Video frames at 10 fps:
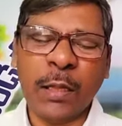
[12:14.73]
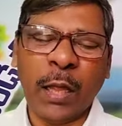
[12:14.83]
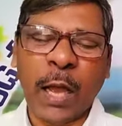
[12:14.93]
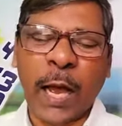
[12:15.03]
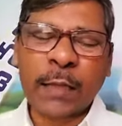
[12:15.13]

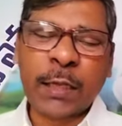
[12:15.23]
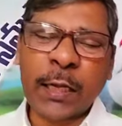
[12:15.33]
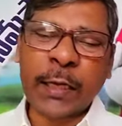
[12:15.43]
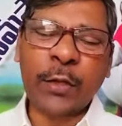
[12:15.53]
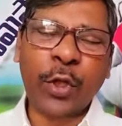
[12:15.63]
అతనికి
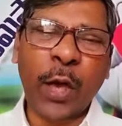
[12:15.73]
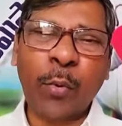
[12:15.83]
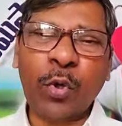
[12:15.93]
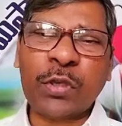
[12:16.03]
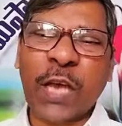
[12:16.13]
దేవుడు
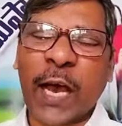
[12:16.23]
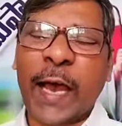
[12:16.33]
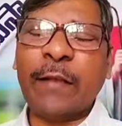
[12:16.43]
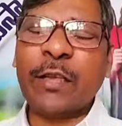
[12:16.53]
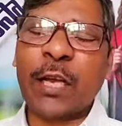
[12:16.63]
సహాయం
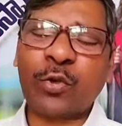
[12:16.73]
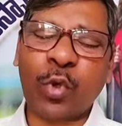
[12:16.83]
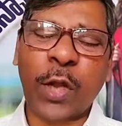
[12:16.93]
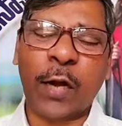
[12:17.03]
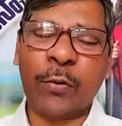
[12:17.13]

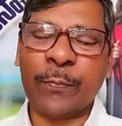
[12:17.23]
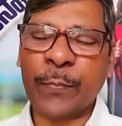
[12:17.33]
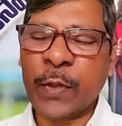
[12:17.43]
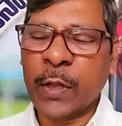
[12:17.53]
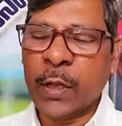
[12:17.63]
చేస్తున్నాడు
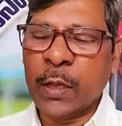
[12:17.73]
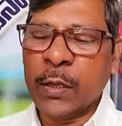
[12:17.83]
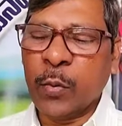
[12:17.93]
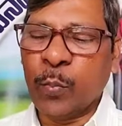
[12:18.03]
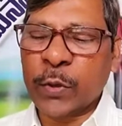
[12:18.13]

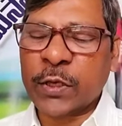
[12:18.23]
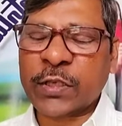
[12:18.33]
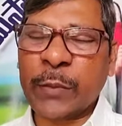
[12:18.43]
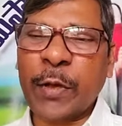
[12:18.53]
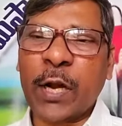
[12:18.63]
మొదటి
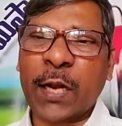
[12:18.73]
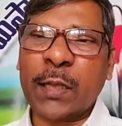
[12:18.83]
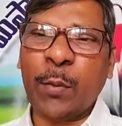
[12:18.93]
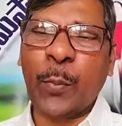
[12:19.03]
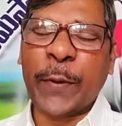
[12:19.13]
సమయ
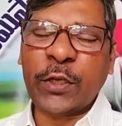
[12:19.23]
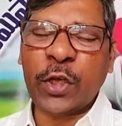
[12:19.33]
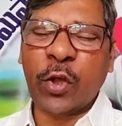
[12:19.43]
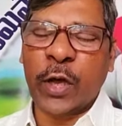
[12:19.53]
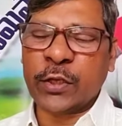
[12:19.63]
గ్రంథంలో పద్దెనిమిదో
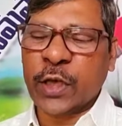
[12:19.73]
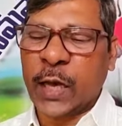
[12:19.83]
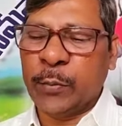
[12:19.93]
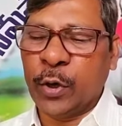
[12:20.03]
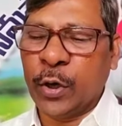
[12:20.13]

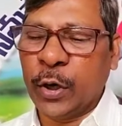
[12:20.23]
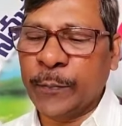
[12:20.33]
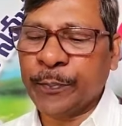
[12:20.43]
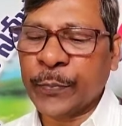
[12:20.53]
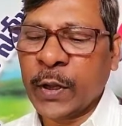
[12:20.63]
అధ్యాయంలో
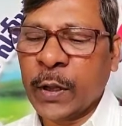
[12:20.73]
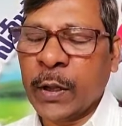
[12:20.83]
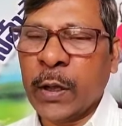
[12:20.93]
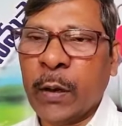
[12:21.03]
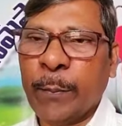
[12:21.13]

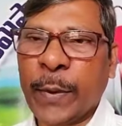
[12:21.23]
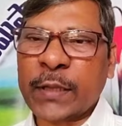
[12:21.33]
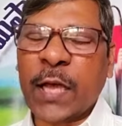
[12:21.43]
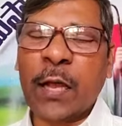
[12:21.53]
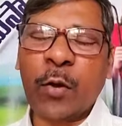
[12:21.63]

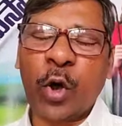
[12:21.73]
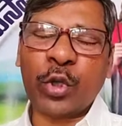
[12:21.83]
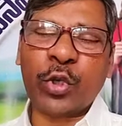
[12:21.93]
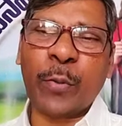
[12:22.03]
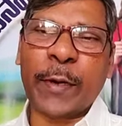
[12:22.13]
పద్నాలుగో వచ్చిన
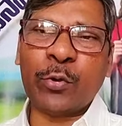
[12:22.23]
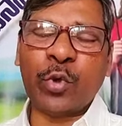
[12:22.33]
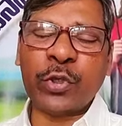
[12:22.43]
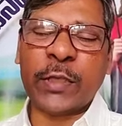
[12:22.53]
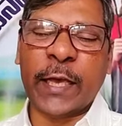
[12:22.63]
మనం
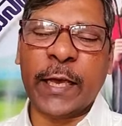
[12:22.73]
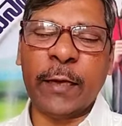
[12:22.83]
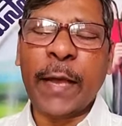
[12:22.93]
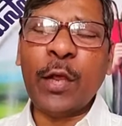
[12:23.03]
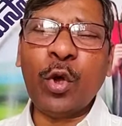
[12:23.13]
చూస్తే
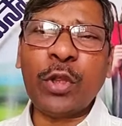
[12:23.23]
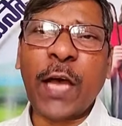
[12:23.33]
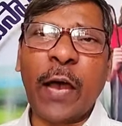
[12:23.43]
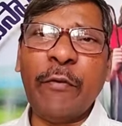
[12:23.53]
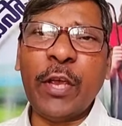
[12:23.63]

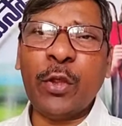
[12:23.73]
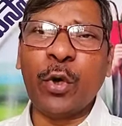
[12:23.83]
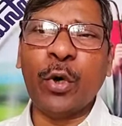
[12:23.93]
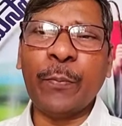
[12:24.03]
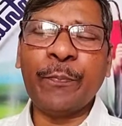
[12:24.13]
దావీదు
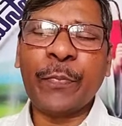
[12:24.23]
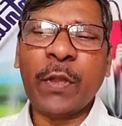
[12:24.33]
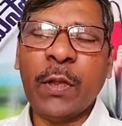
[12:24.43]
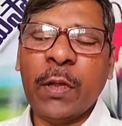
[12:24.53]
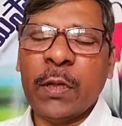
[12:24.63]

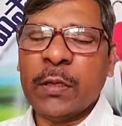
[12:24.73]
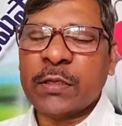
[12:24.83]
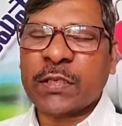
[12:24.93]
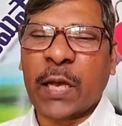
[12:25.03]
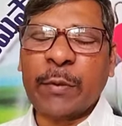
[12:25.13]

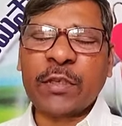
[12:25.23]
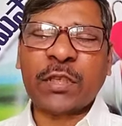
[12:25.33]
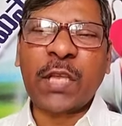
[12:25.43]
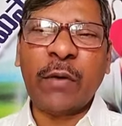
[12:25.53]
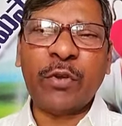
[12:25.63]
సమస్త
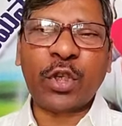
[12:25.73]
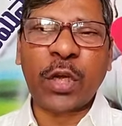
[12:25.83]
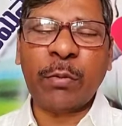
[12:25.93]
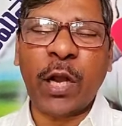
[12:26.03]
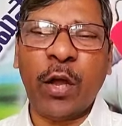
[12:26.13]

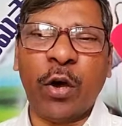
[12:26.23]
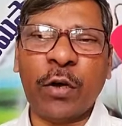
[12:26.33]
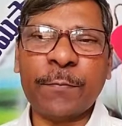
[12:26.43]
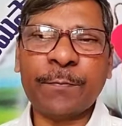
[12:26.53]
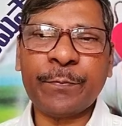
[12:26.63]
విషయములలో
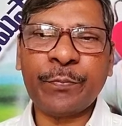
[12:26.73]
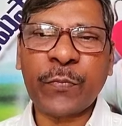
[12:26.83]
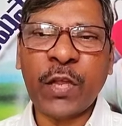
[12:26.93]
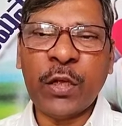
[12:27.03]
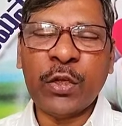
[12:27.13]

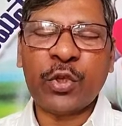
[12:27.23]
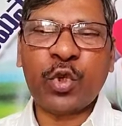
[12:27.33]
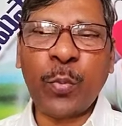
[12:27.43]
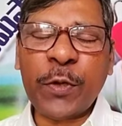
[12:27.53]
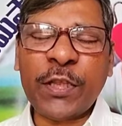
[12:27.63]

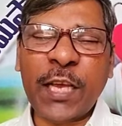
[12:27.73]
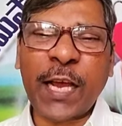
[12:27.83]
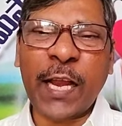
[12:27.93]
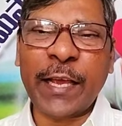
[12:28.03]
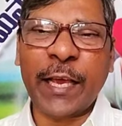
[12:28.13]
సుబుద్ధి కలిగి